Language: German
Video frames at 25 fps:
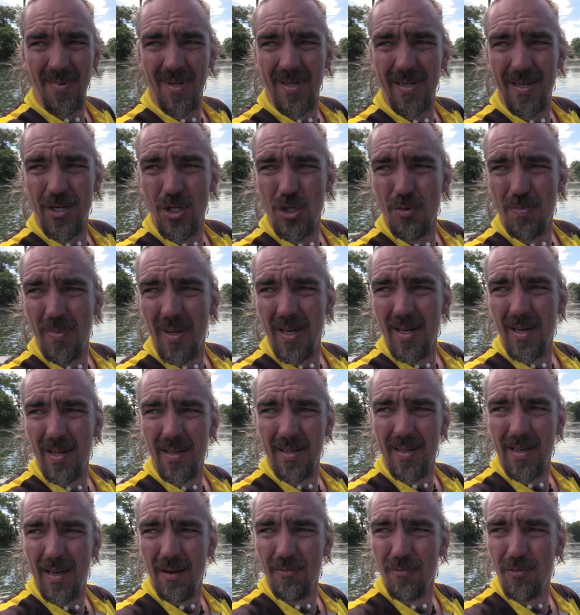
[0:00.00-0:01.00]
die ich später
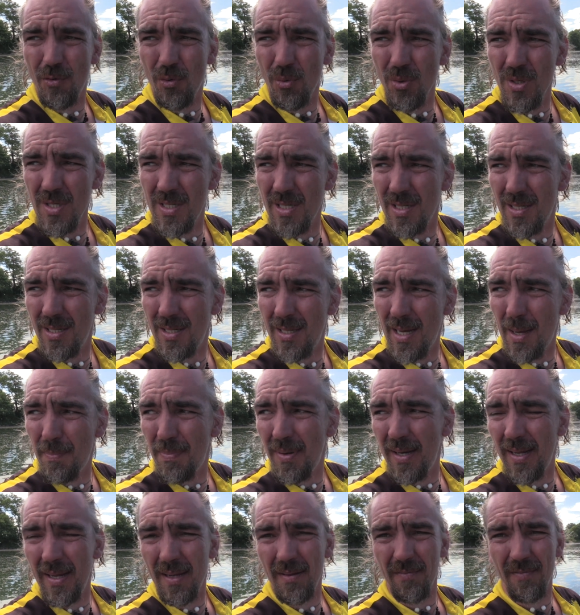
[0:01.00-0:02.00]
hier auf Grund
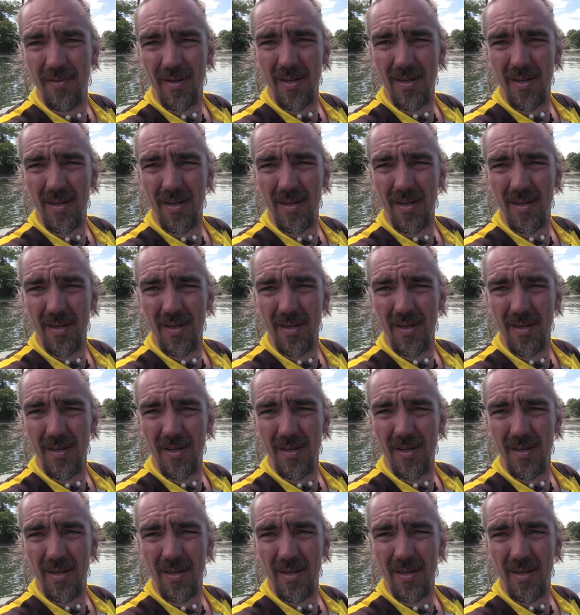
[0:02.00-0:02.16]
ablegen